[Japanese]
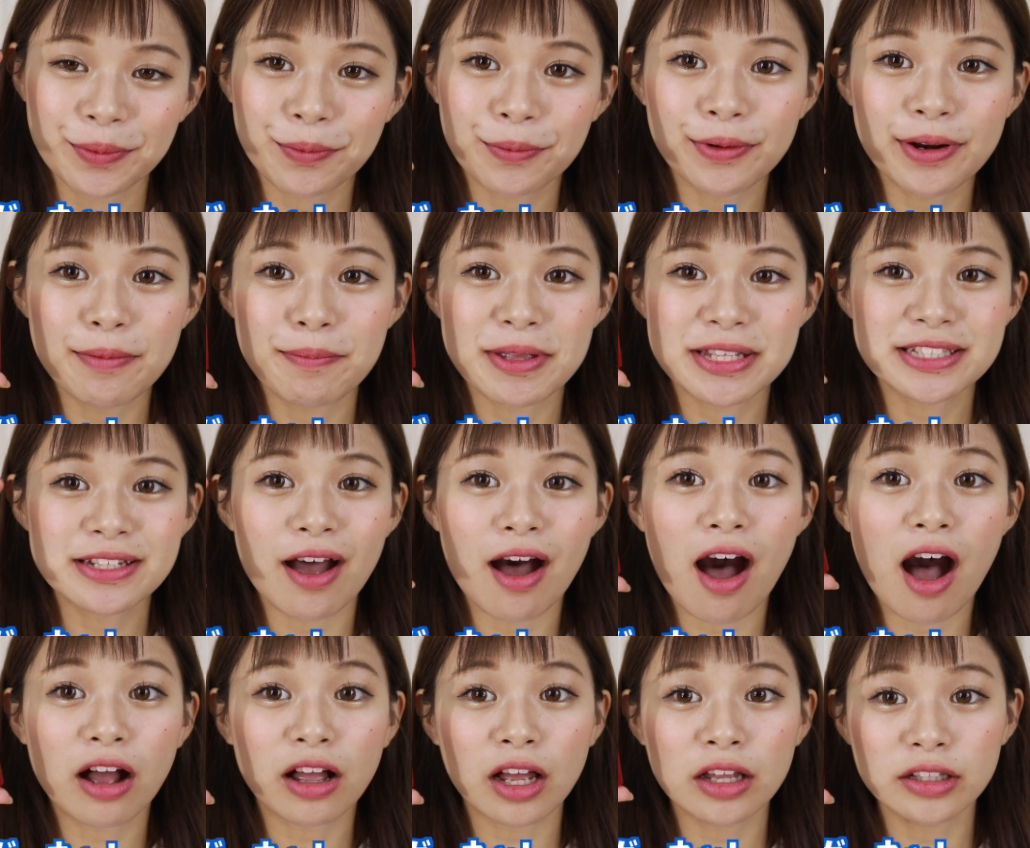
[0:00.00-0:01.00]
これめっちゃ
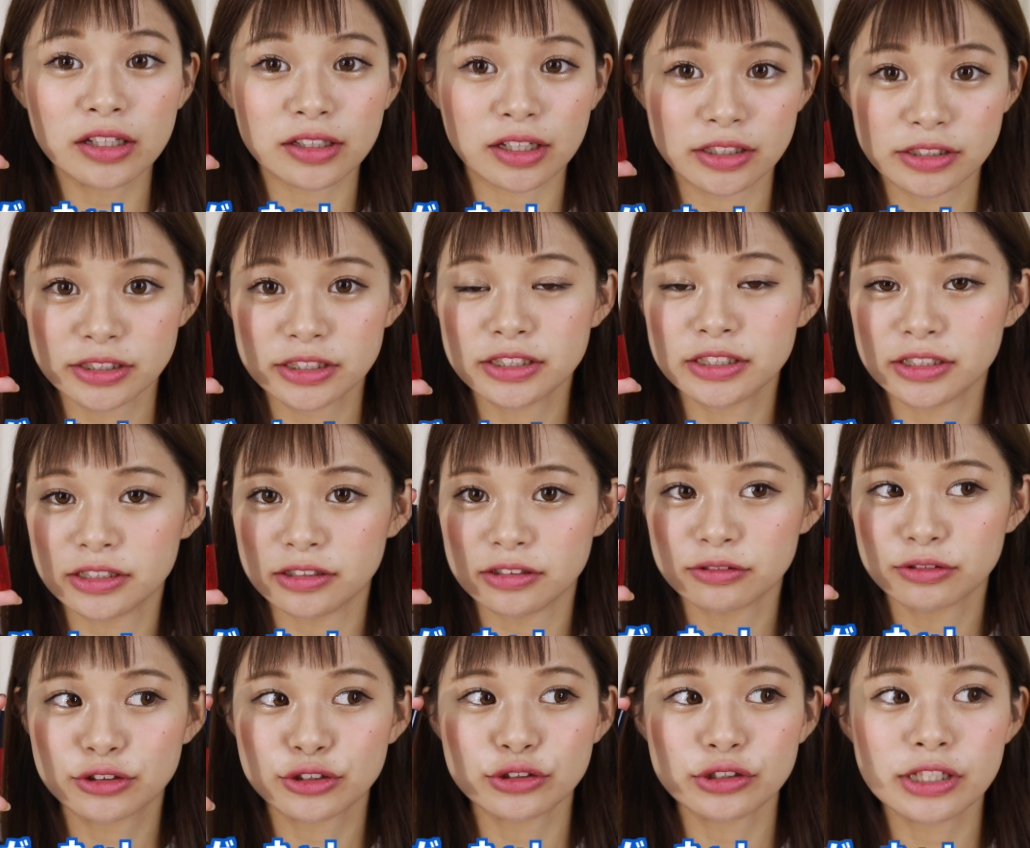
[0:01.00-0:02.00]
赤な感じ
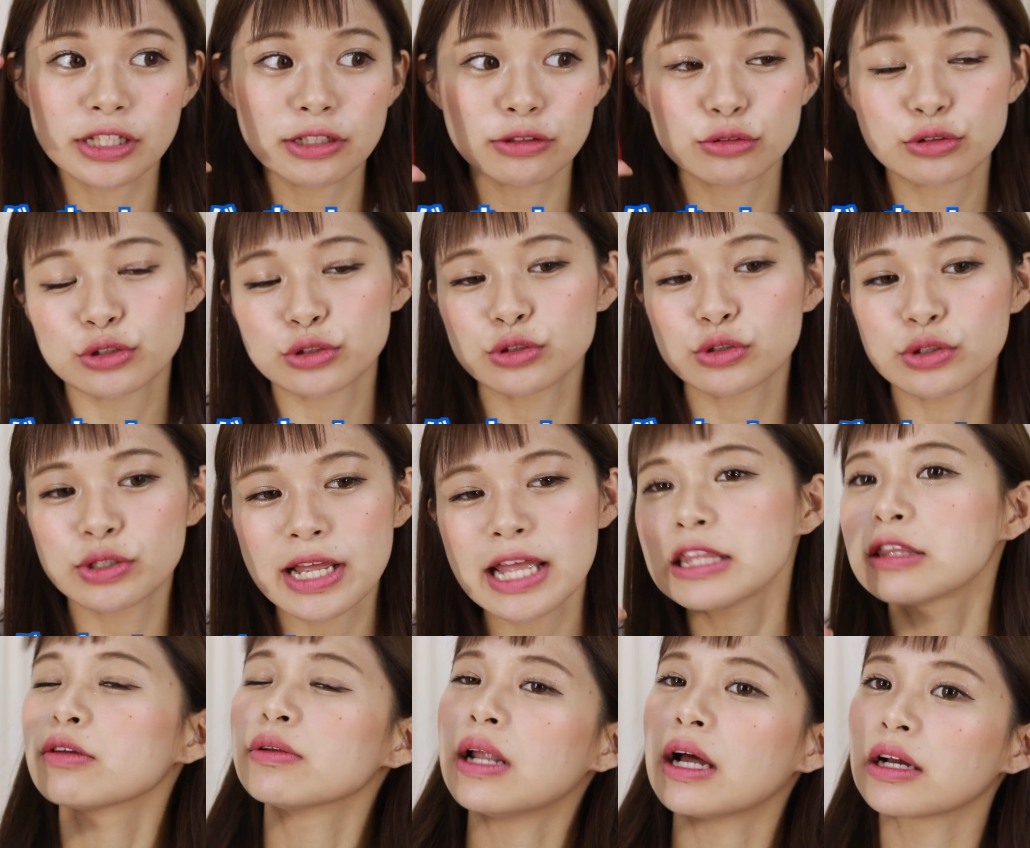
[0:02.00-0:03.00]
普通に、普通の
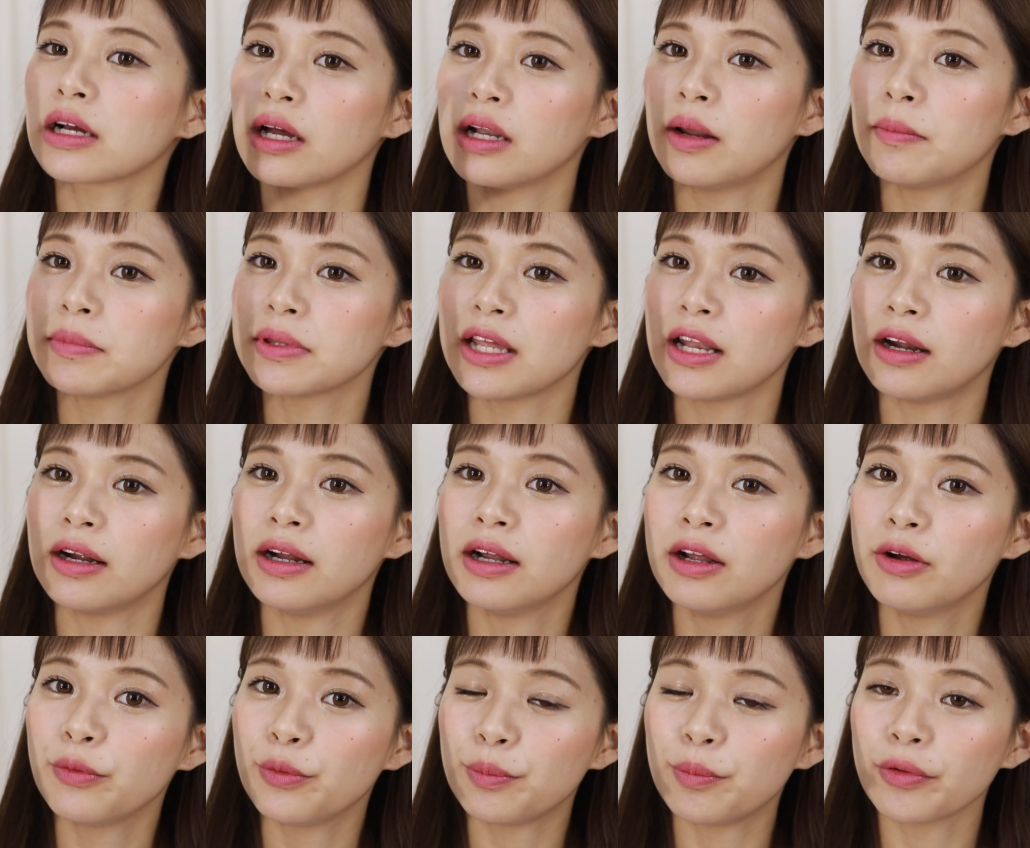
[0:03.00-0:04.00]
レッドなんかなみたいな
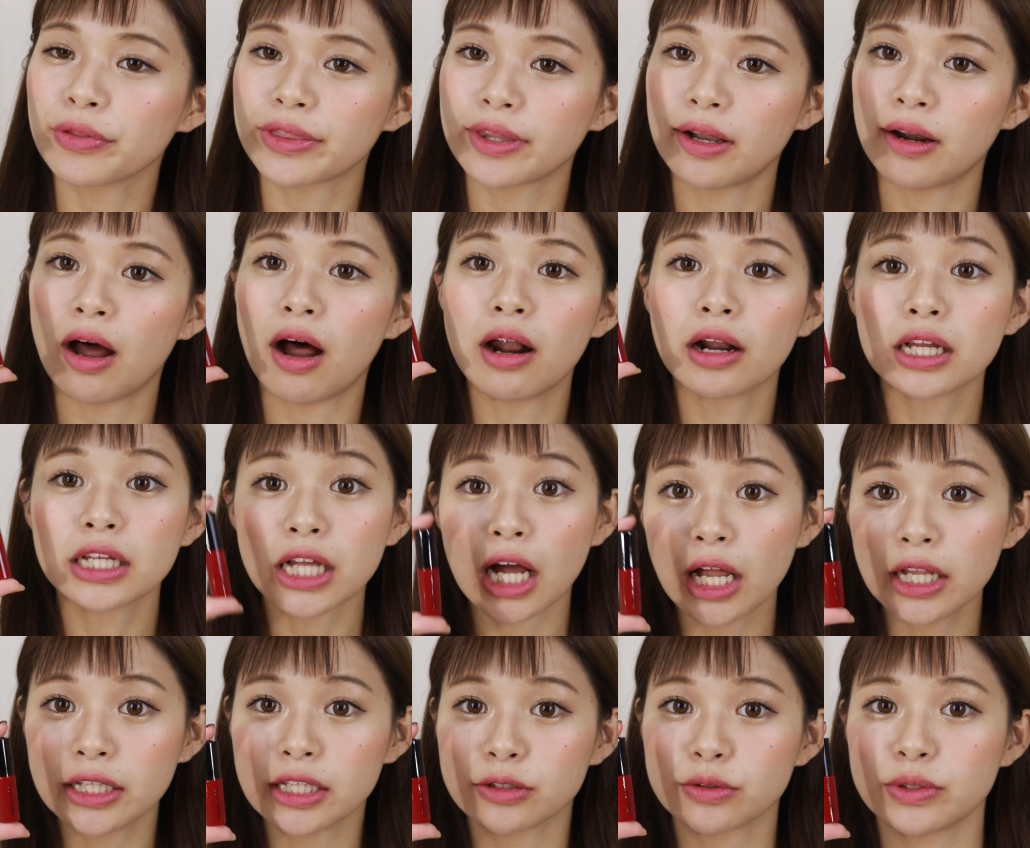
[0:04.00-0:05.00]
思ったら、
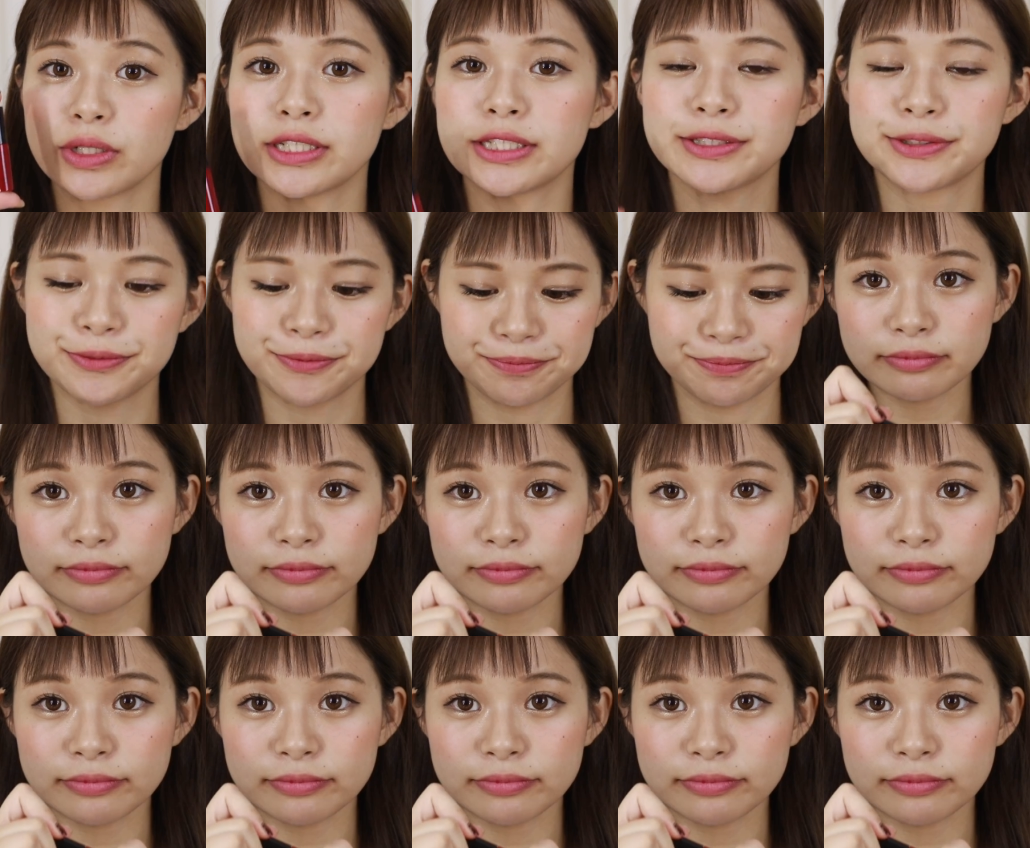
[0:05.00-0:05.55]
ガーネットです。